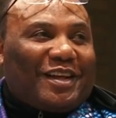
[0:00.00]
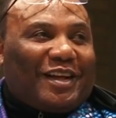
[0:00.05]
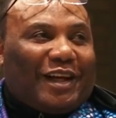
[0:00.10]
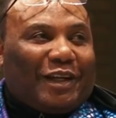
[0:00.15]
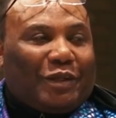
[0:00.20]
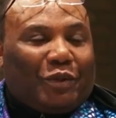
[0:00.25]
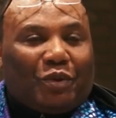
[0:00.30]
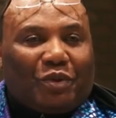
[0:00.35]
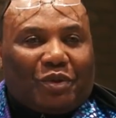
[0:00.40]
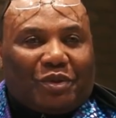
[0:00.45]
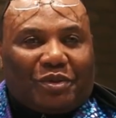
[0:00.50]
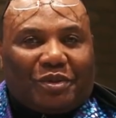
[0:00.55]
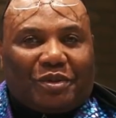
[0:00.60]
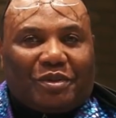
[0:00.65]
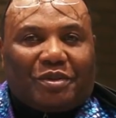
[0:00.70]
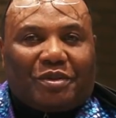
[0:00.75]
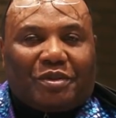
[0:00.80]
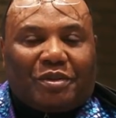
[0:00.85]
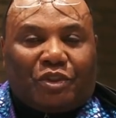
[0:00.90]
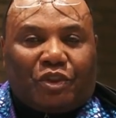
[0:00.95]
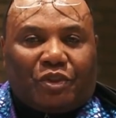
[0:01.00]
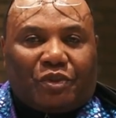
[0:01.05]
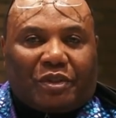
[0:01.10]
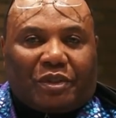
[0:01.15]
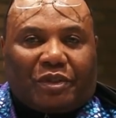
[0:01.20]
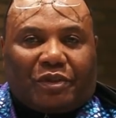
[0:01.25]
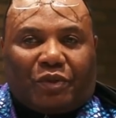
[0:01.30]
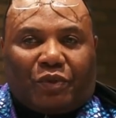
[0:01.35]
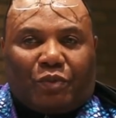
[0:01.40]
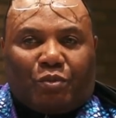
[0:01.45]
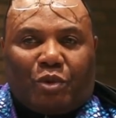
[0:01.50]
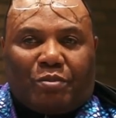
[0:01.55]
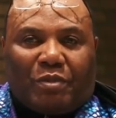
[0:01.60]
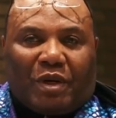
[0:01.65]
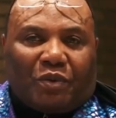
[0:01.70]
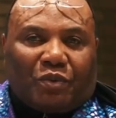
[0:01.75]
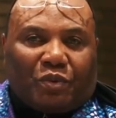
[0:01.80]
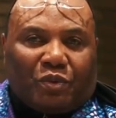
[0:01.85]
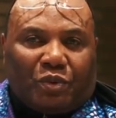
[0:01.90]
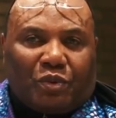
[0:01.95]
Alors, euh, jusqu'au
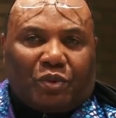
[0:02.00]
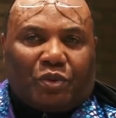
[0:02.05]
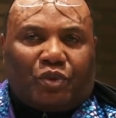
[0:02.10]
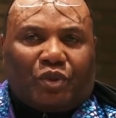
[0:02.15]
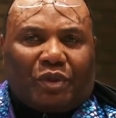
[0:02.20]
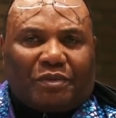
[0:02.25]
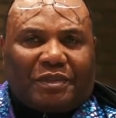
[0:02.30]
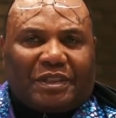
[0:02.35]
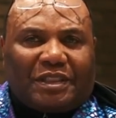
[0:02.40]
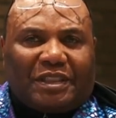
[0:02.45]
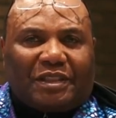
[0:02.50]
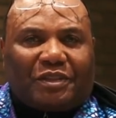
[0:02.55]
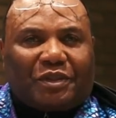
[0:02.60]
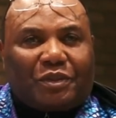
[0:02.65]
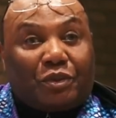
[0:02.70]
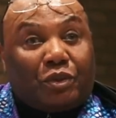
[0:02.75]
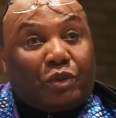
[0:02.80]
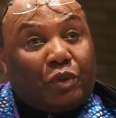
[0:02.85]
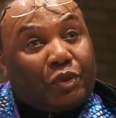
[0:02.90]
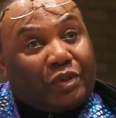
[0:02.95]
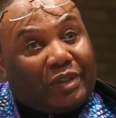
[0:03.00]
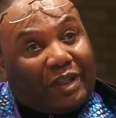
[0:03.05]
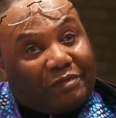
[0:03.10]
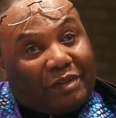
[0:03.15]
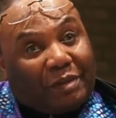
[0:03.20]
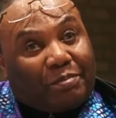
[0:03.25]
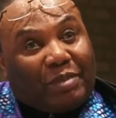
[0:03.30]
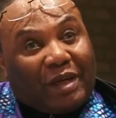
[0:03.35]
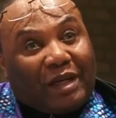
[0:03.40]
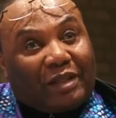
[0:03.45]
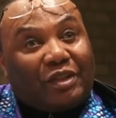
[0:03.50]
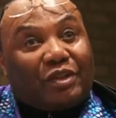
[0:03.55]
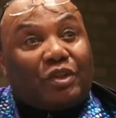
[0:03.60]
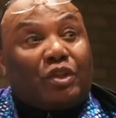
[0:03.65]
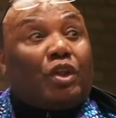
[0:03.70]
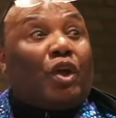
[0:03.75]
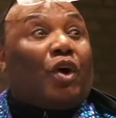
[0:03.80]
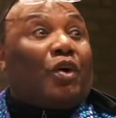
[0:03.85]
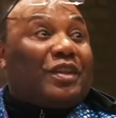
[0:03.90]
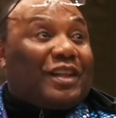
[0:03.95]
moment où tu avais dit que Dieu t'avait parlé
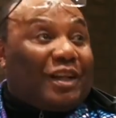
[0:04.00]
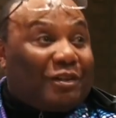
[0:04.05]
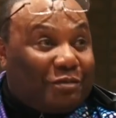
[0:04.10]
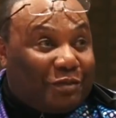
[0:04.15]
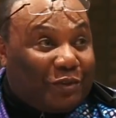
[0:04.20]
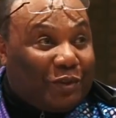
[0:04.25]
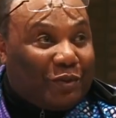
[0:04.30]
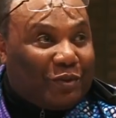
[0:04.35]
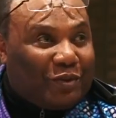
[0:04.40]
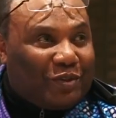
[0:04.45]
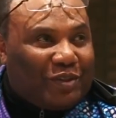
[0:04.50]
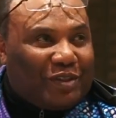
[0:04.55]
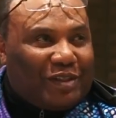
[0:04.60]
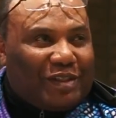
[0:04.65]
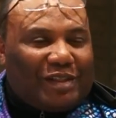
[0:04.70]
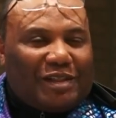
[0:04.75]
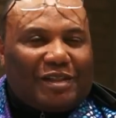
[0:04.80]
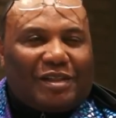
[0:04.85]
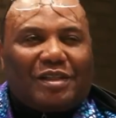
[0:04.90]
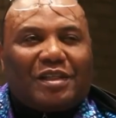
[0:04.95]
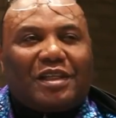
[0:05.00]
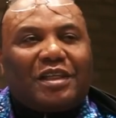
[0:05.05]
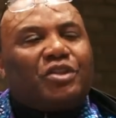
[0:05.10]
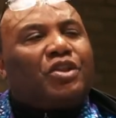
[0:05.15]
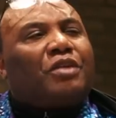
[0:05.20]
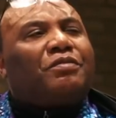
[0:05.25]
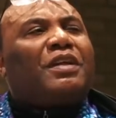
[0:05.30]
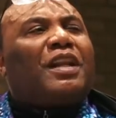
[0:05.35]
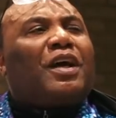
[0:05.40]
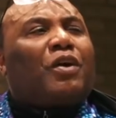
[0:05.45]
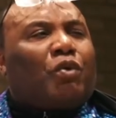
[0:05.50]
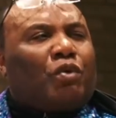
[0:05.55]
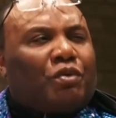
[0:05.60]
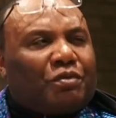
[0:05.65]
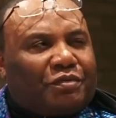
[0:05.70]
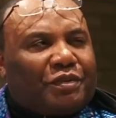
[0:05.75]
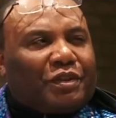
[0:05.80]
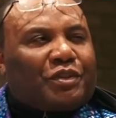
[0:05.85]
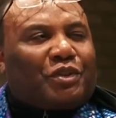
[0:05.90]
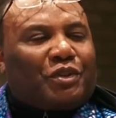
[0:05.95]
dans l'avion, et j'avais la
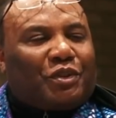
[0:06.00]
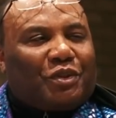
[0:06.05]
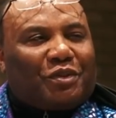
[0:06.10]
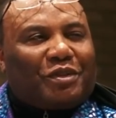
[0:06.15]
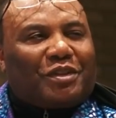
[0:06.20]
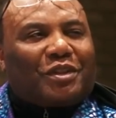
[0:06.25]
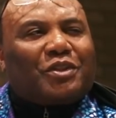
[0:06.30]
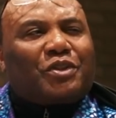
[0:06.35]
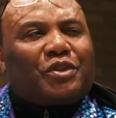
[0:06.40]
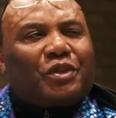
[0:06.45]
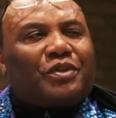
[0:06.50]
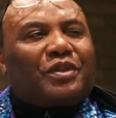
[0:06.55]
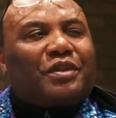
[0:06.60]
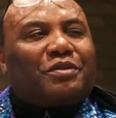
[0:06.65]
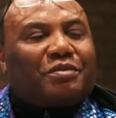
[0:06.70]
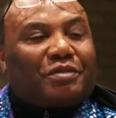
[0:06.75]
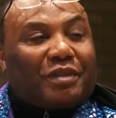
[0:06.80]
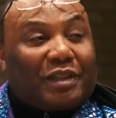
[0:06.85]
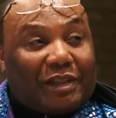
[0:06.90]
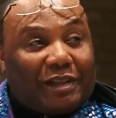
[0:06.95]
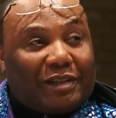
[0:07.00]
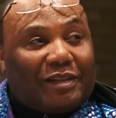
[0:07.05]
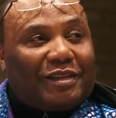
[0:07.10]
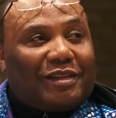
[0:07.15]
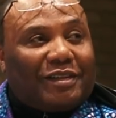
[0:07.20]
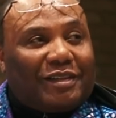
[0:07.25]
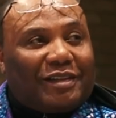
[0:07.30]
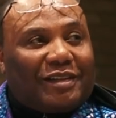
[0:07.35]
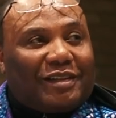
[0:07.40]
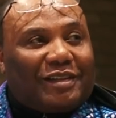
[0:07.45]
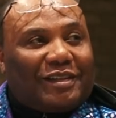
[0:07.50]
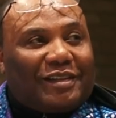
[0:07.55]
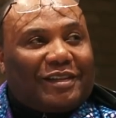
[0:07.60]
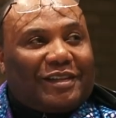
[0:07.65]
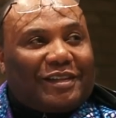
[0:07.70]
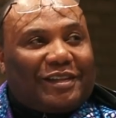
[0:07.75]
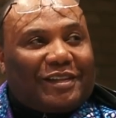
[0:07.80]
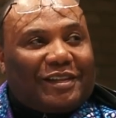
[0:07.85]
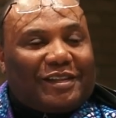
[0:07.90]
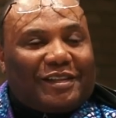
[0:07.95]
conviction que c'était vrai.
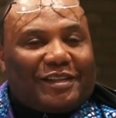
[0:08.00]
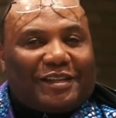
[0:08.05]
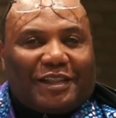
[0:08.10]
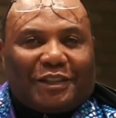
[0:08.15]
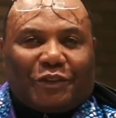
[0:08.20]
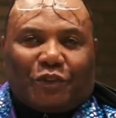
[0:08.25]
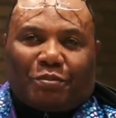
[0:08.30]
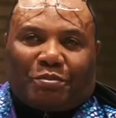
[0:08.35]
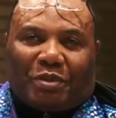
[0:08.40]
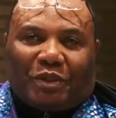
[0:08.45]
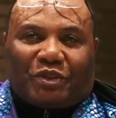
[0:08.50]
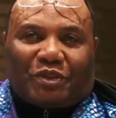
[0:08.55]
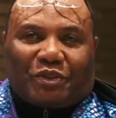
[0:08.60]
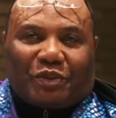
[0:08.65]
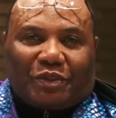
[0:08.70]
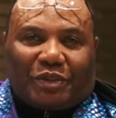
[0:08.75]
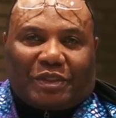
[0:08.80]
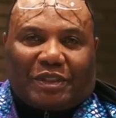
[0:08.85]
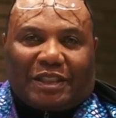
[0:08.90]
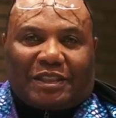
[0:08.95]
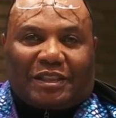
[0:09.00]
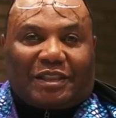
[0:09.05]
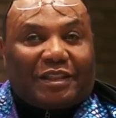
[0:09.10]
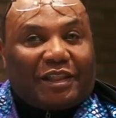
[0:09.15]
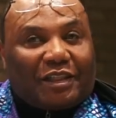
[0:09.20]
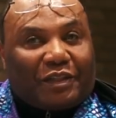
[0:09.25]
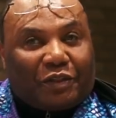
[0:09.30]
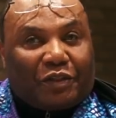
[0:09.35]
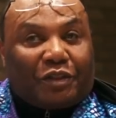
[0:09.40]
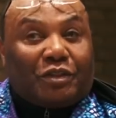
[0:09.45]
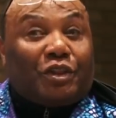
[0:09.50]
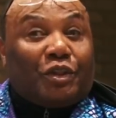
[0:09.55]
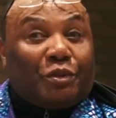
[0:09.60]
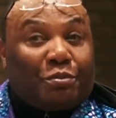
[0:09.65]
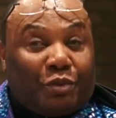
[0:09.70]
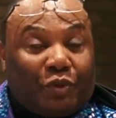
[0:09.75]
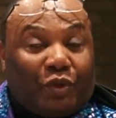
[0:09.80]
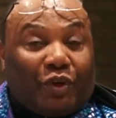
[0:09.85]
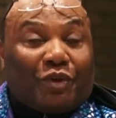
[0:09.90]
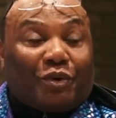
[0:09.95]
Et je pense que ça, ce n'est que le
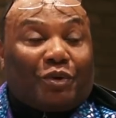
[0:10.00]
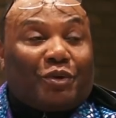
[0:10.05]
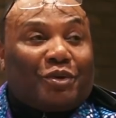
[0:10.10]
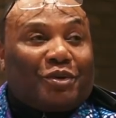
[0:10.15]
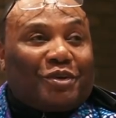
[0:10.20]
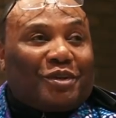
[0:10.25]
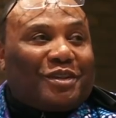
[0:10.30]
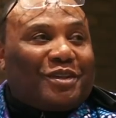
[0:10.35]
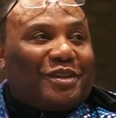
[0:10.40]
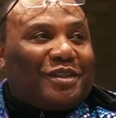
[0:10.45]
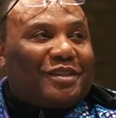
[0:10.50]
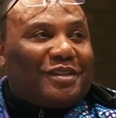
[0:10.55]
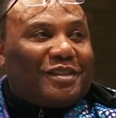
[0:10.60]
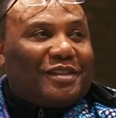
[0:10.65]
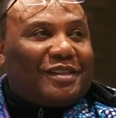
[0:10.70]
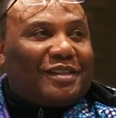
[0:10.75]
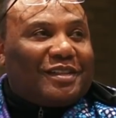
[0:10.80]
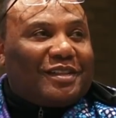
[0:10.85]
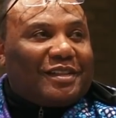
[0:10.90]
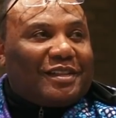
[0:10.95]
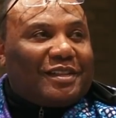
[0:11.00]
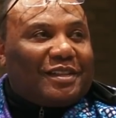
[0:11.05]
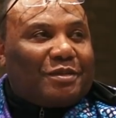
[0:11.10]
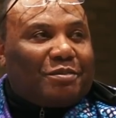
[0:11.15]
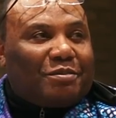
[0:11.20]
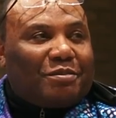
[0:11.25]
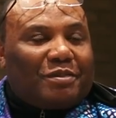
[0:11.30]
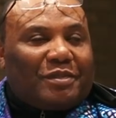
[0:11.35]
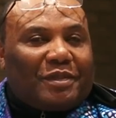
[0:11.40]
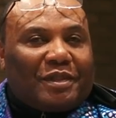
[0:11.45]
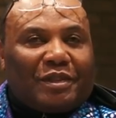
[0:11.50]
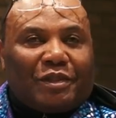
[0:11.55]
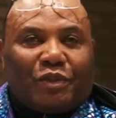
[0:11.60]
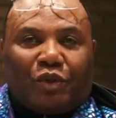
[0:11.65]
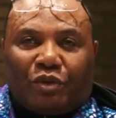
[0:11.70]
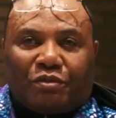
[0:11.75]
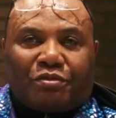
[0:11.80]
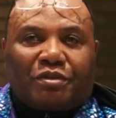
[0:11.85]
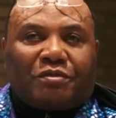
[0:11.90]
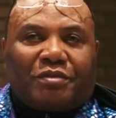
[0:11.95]
début encore.
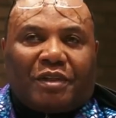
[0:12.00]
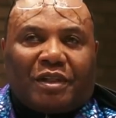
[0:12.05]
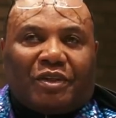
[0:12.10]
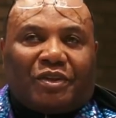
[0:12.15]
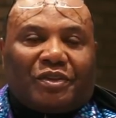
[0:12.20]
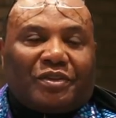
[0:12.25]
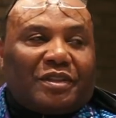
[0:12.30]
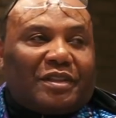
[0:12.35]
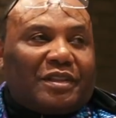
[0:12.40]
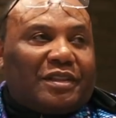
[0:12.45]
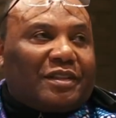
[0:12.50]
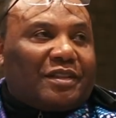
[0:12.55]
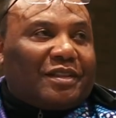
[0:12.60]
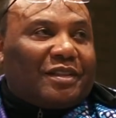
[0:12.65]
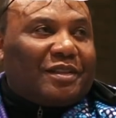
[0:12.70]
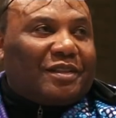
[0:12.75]
L'œuvre va grandir.